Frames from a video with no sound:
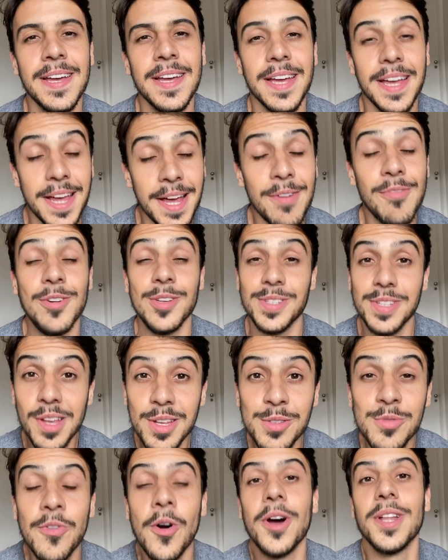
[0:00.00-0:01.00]
É,
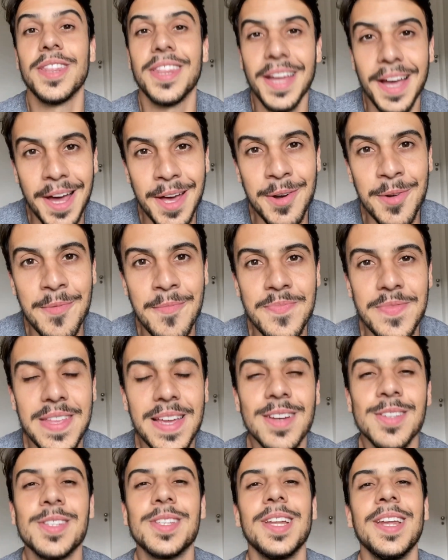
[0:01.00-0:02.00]
vocês votaram e
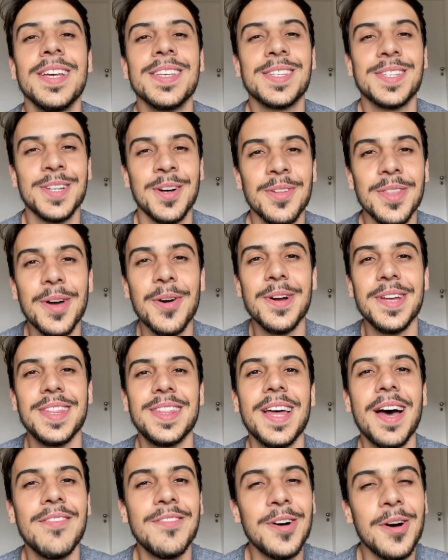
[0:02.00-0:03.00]
a seleção da
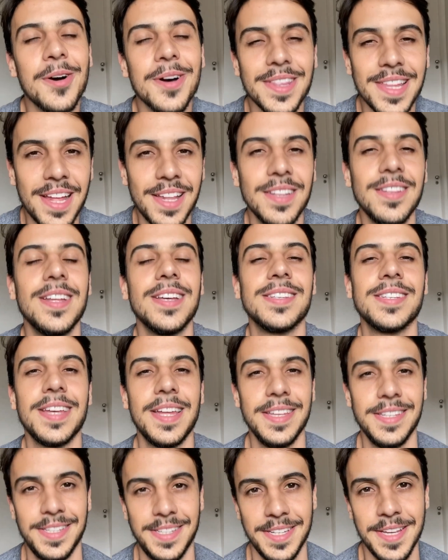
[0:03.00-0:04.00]
oitava rodada da
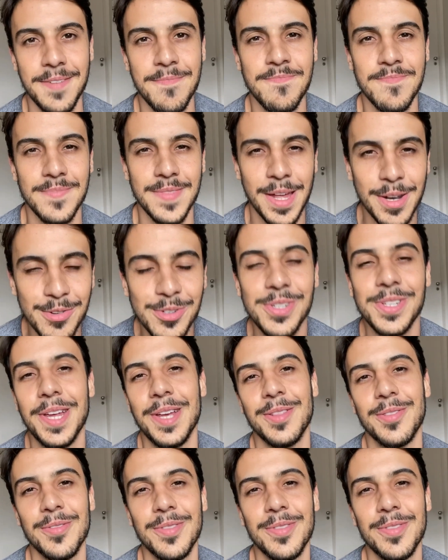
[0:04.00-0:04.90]
Série C tá no jeito,